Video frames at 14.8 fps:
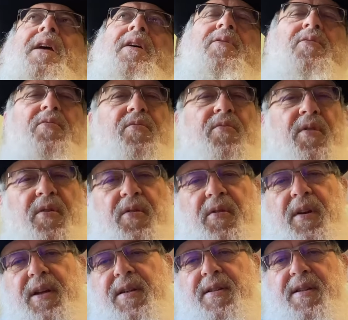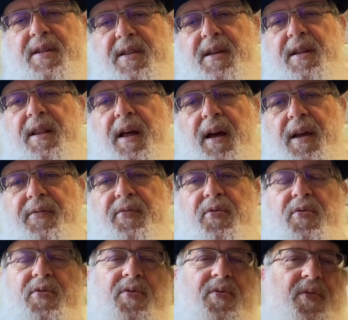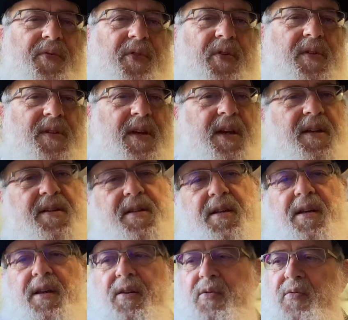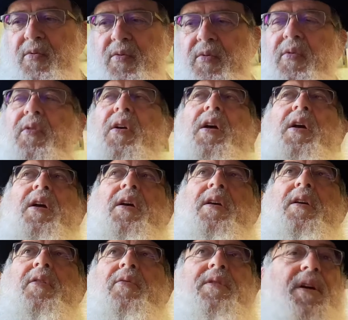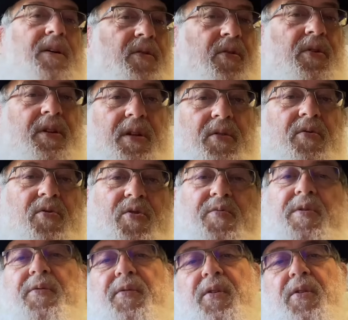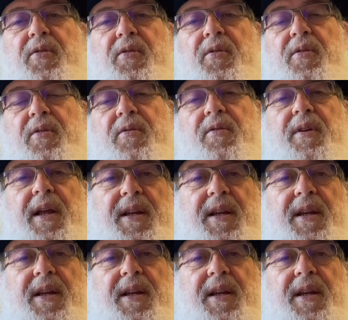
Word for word: sous les idées de la Révolution française qui ont, qui ont accordé aux Juifs la